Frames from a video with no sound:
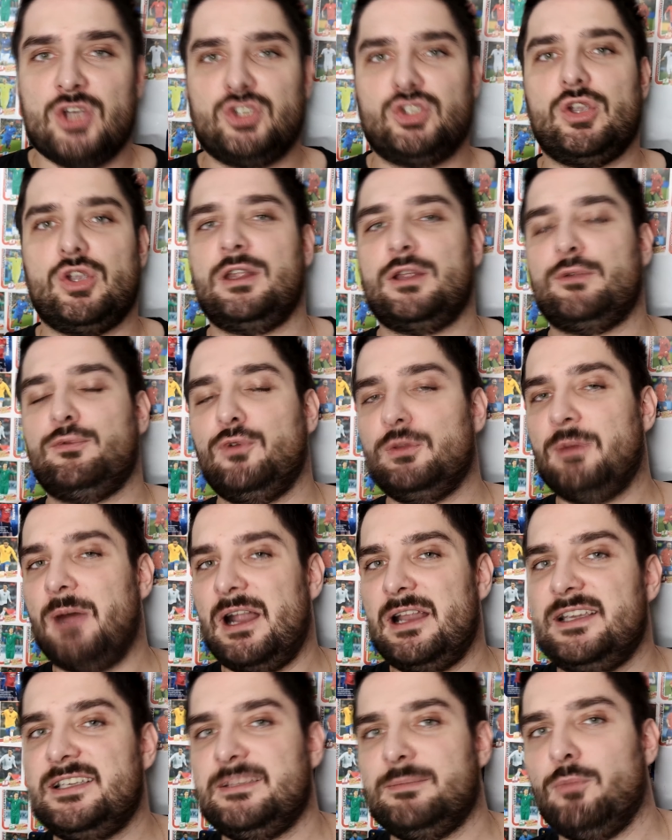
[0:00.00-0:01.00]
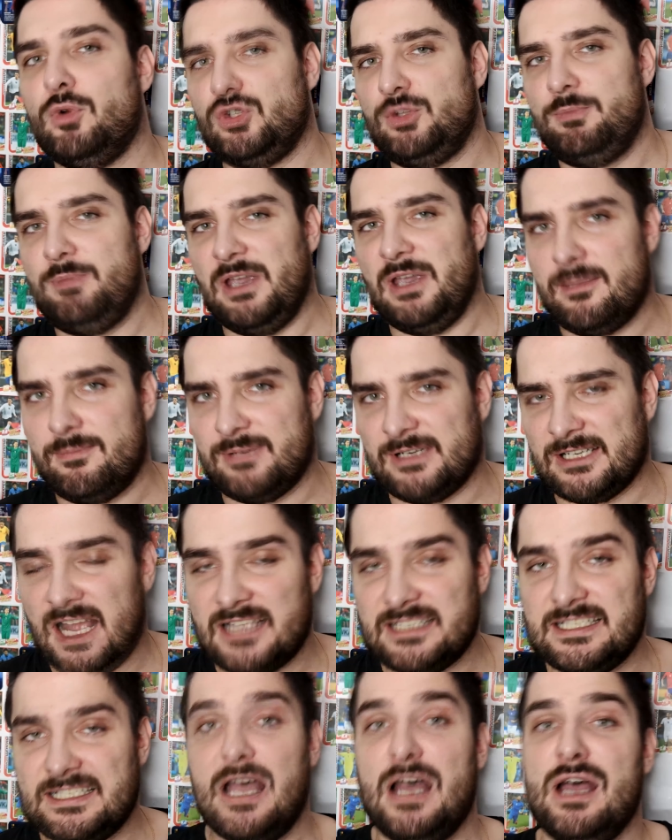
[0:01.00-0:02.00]
что этот футболист может
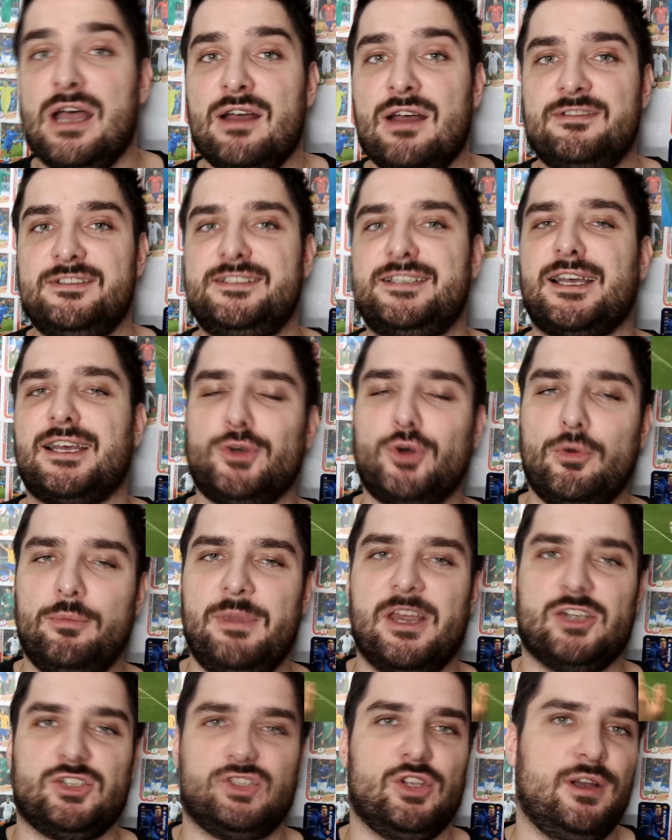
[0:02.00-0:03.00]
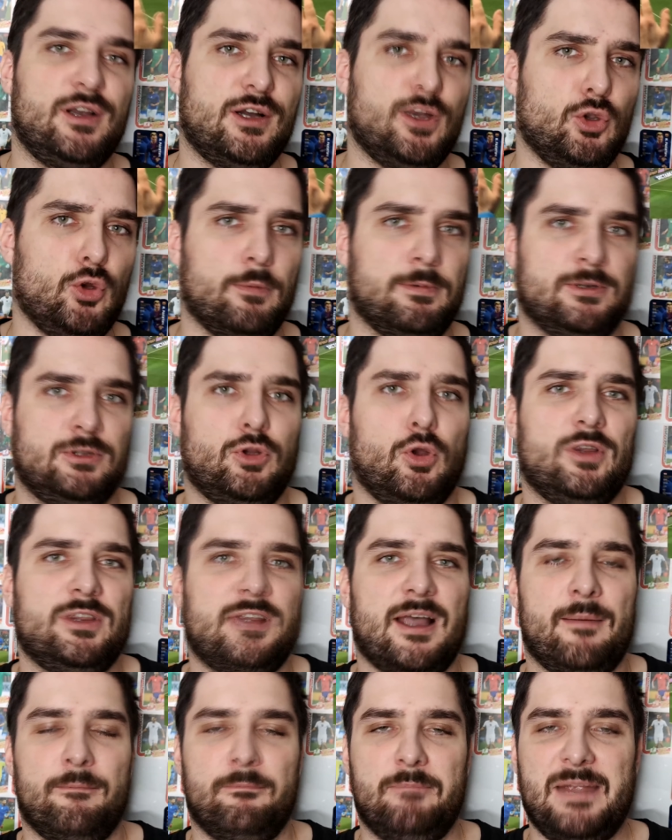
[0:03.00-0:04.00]
перебраться в зарубежный клуб. То
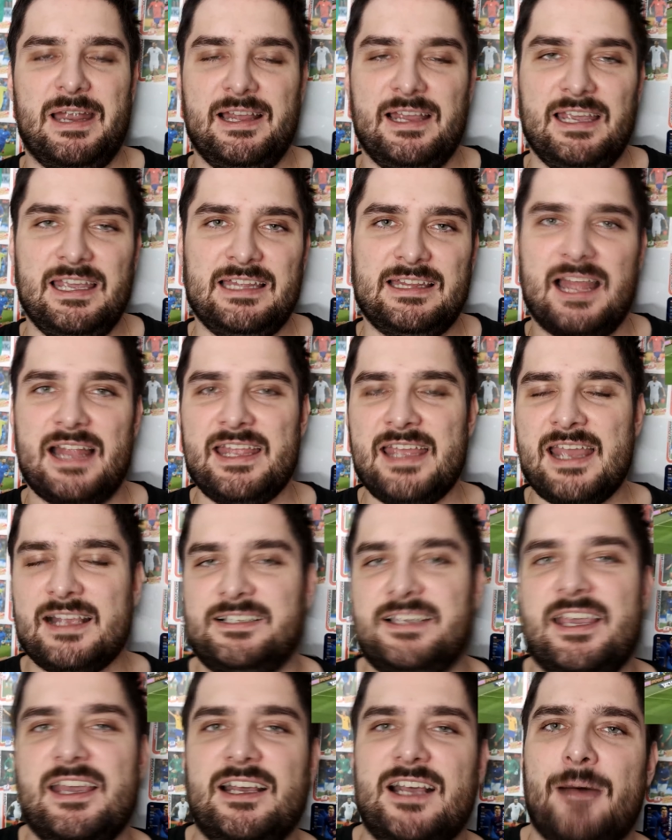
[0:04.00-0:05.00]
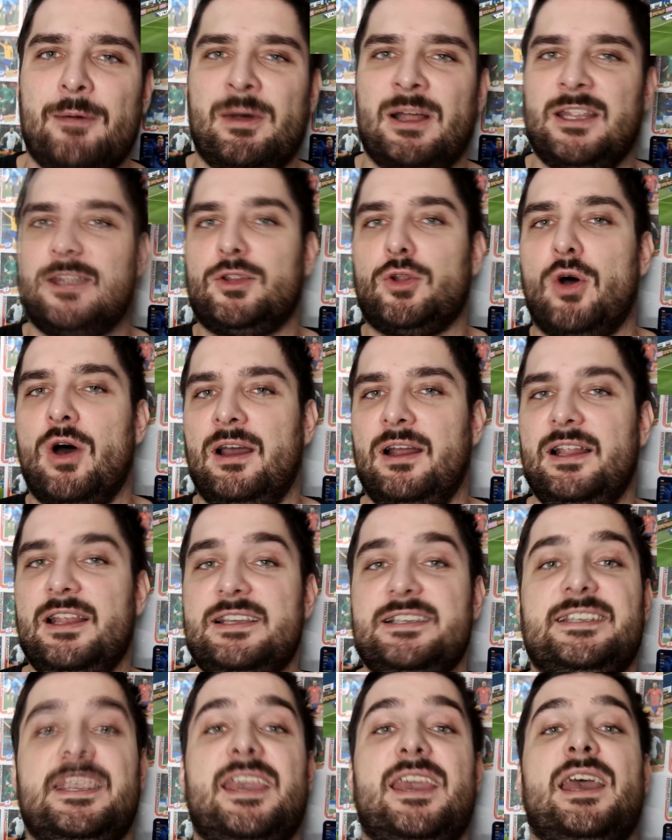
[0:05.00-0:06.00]
там были итальянские команды, то
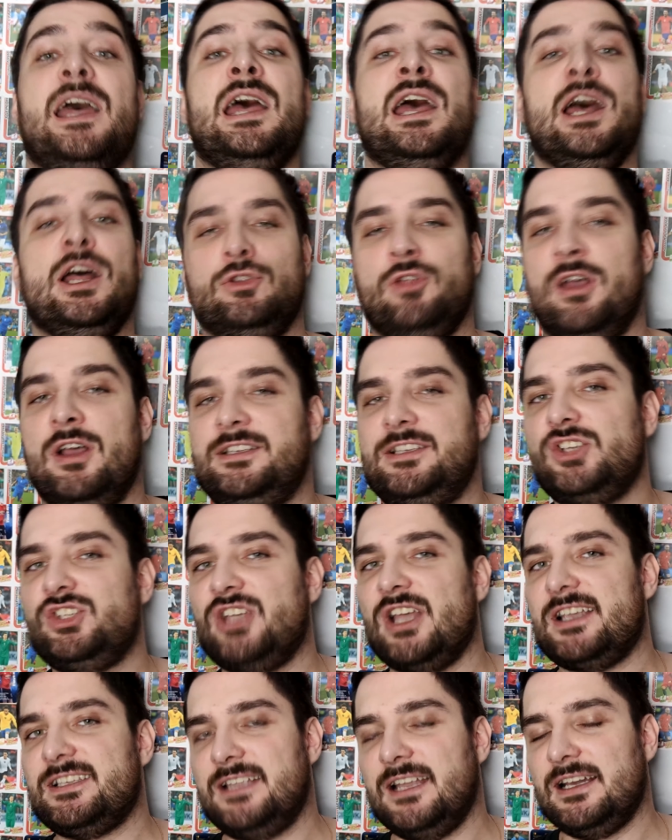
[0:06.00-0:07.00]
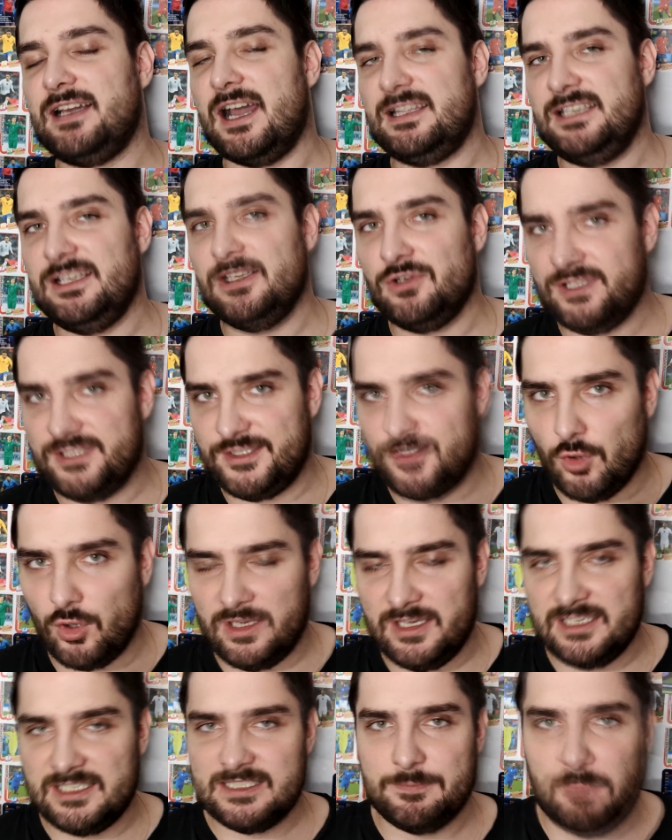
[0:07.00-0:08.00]
английские, ну а сейчас докатилось до
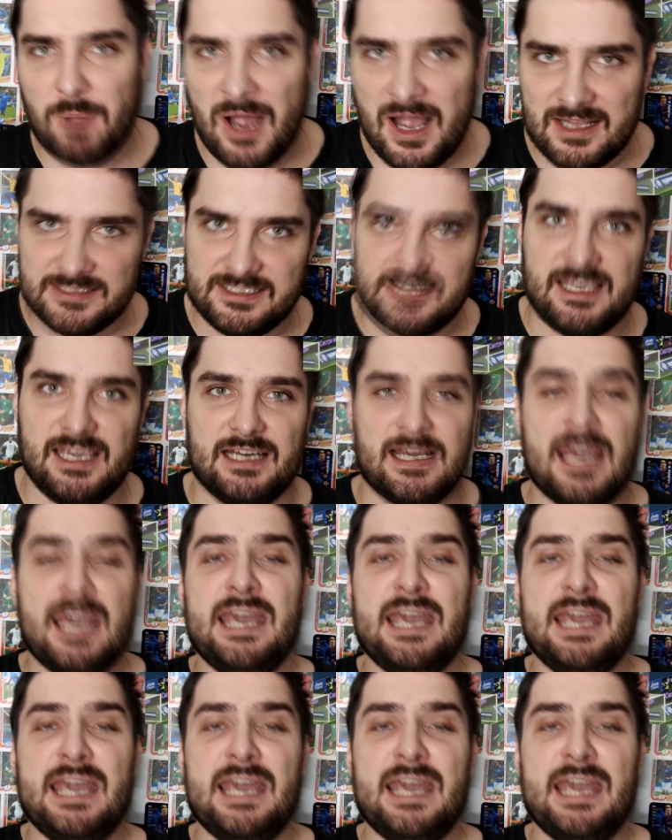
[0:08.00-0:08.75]
испанских.